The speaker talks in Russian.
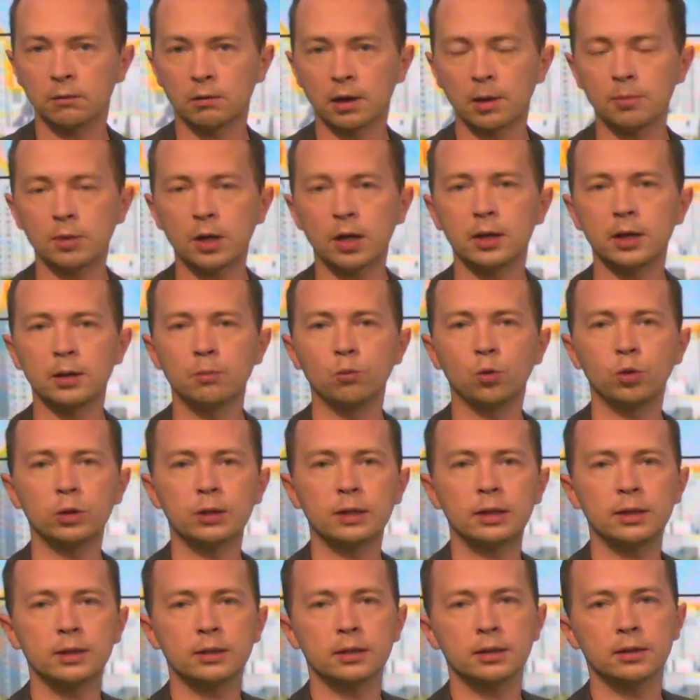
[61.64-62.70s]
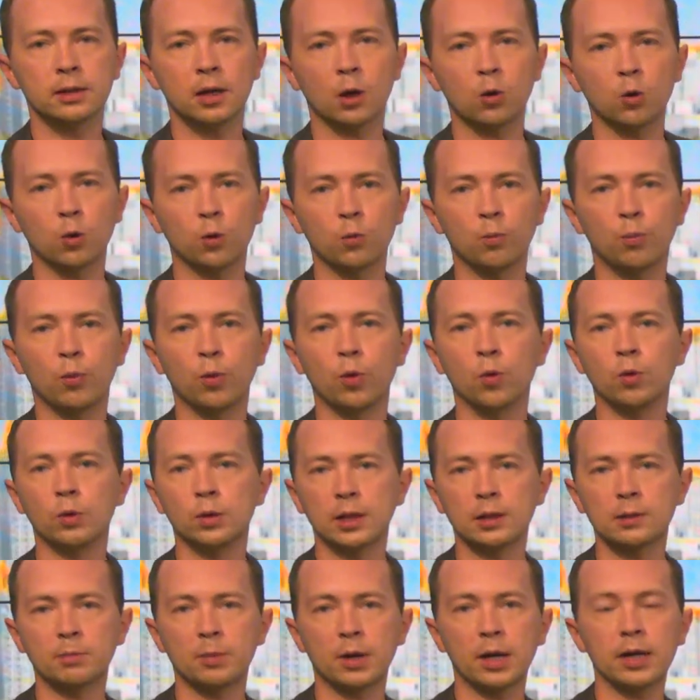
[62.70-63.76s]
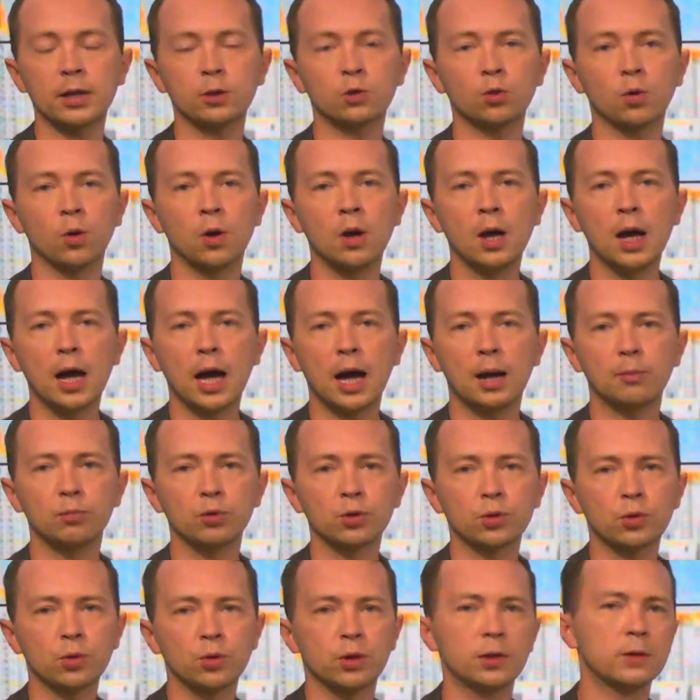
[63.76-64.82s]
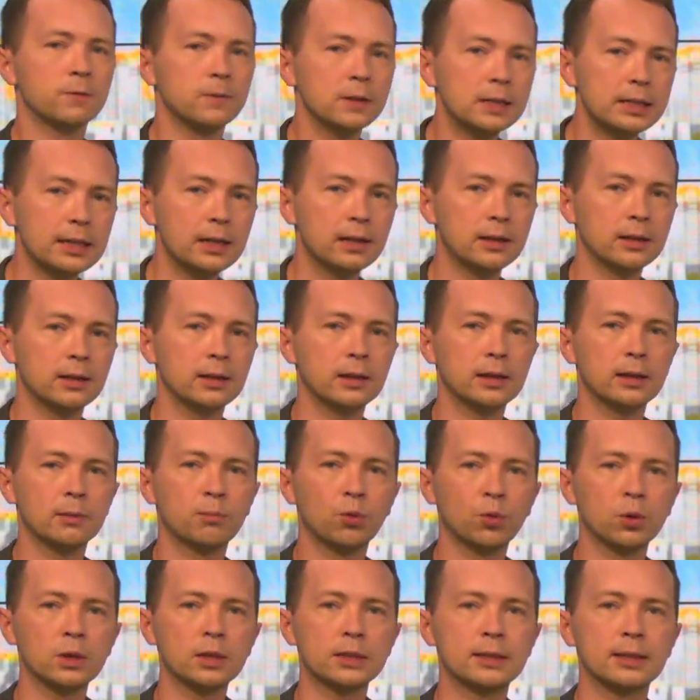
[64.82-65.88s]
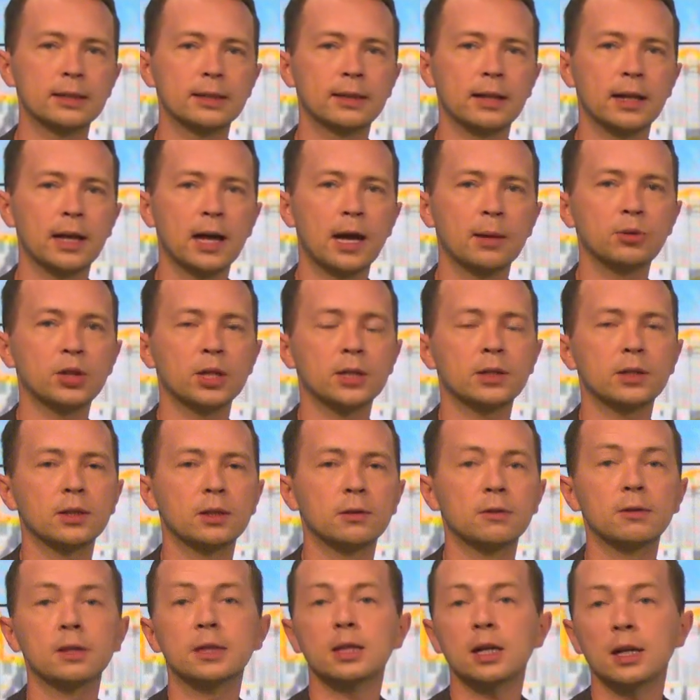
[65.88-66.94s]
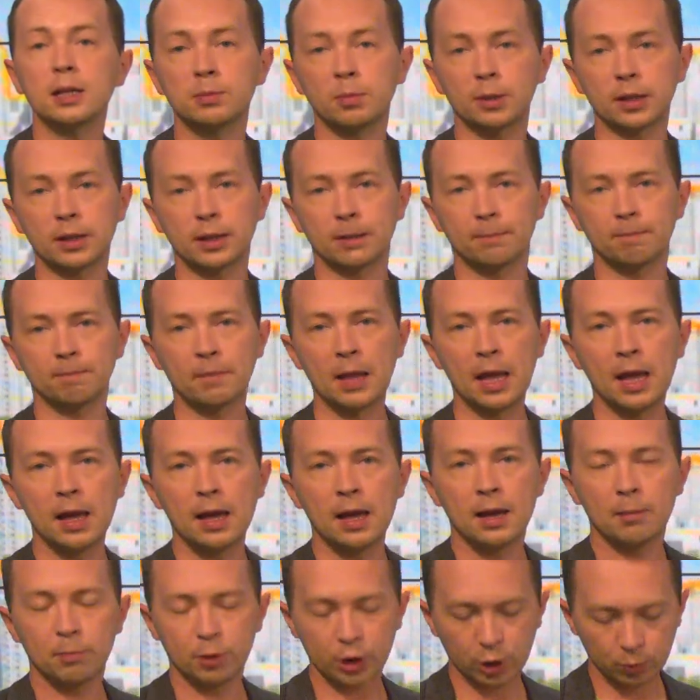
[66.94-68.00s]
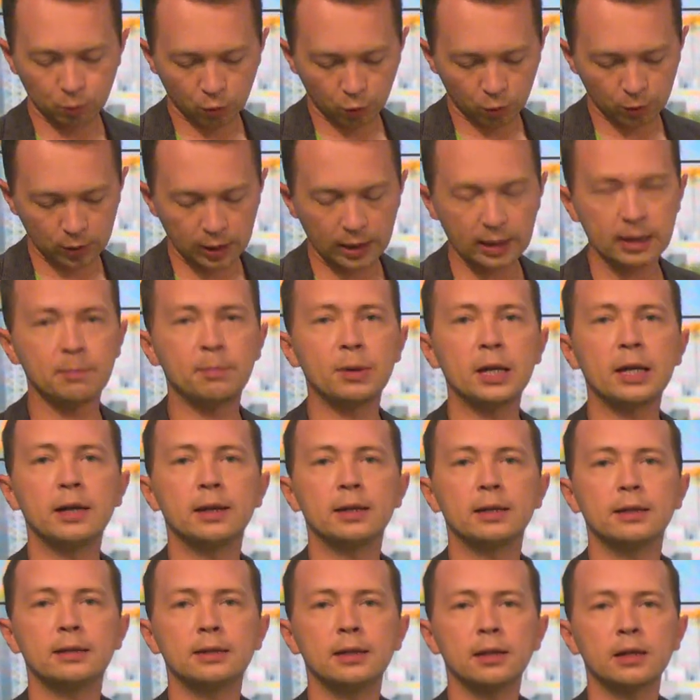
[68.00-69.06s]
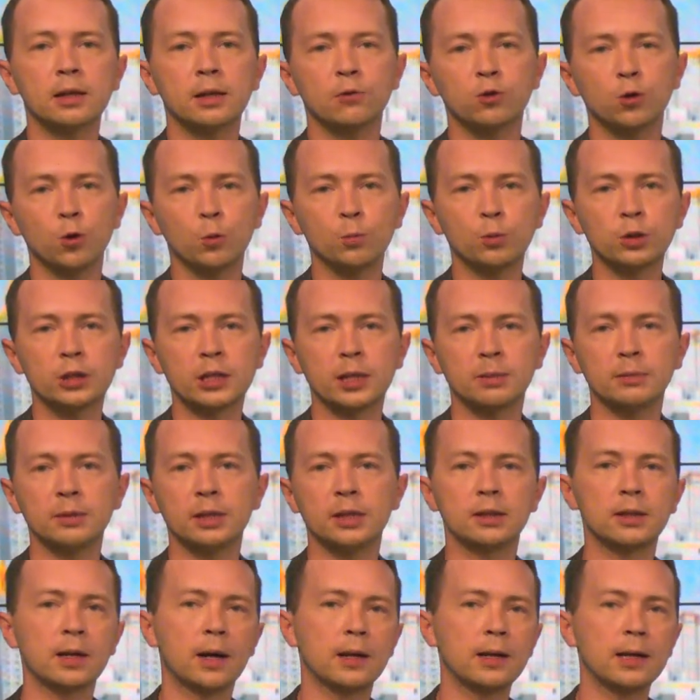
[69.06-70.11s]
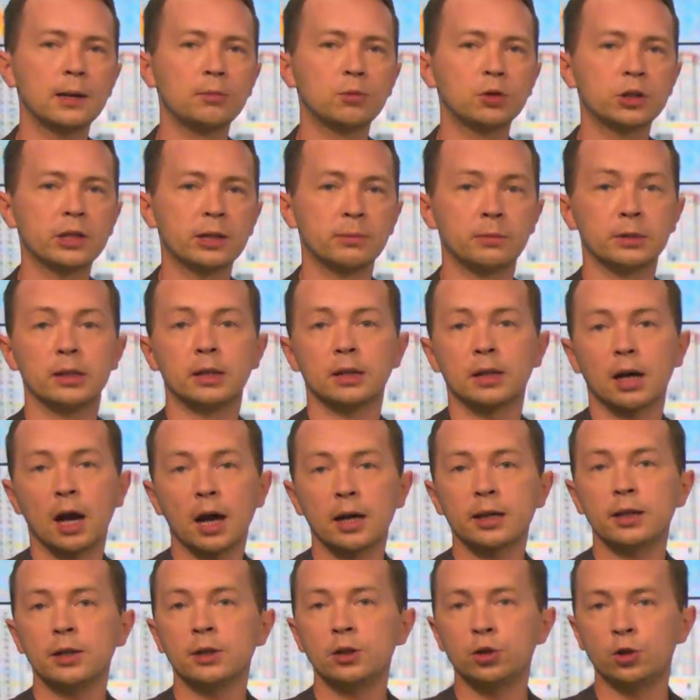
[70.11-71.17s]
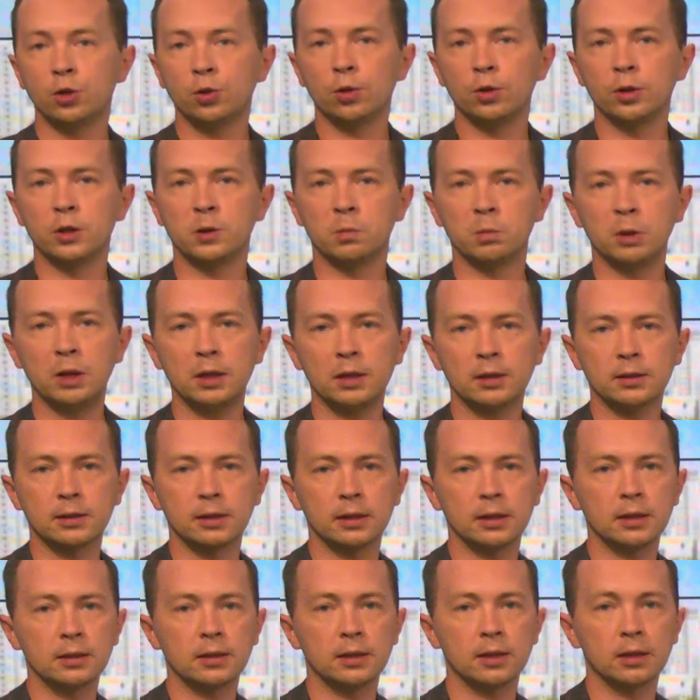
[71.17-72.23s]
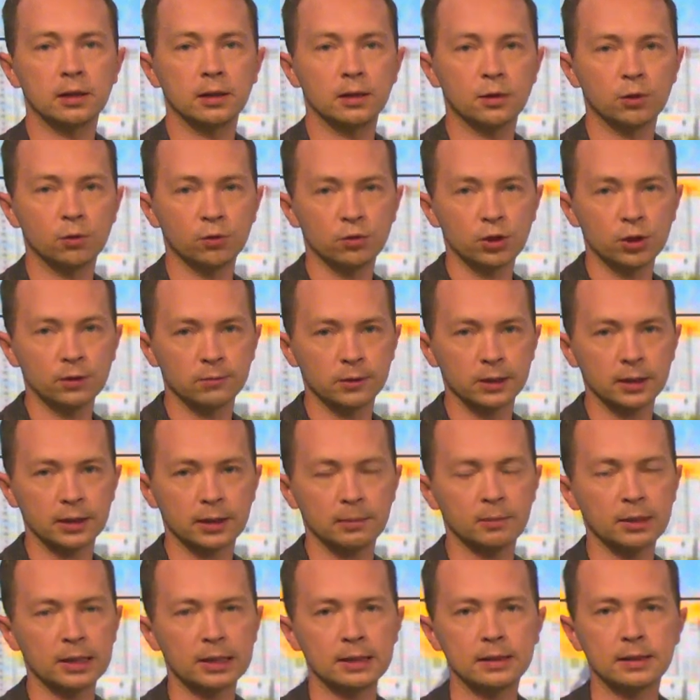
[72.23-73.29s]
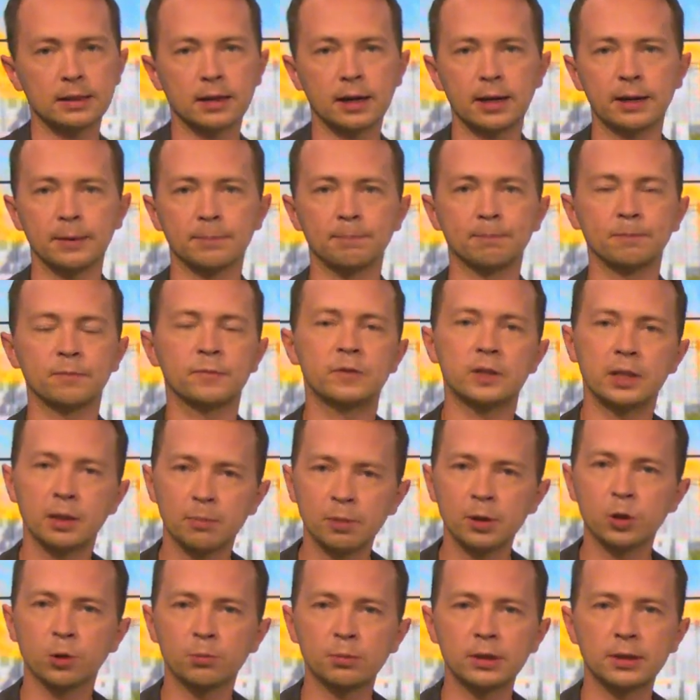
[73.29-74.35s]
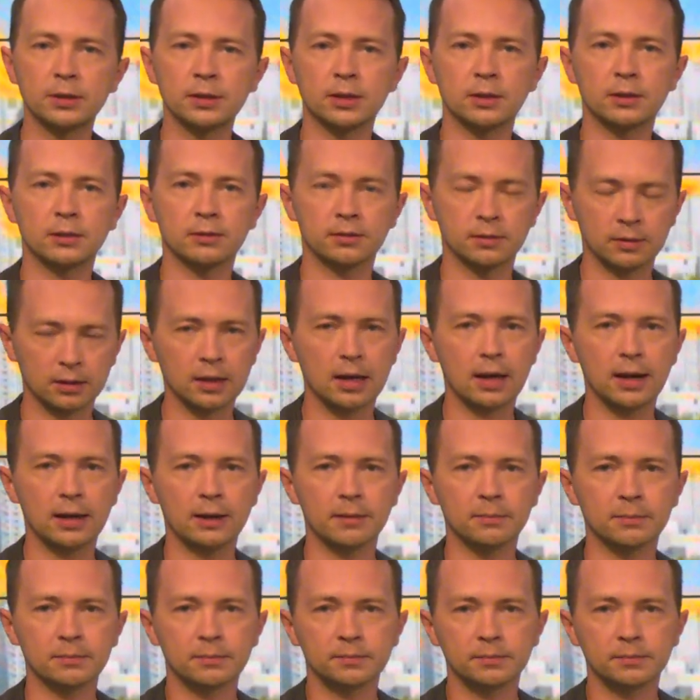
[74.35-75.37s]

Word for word: в рамках ремонта этих дорог по нацпроекту обустроят выделенные полосы для общественного транспорта. Почему удали приоритет автобусам и троллейбусам и как еще изменятся эти ключевые магистрали? Все подробности далее.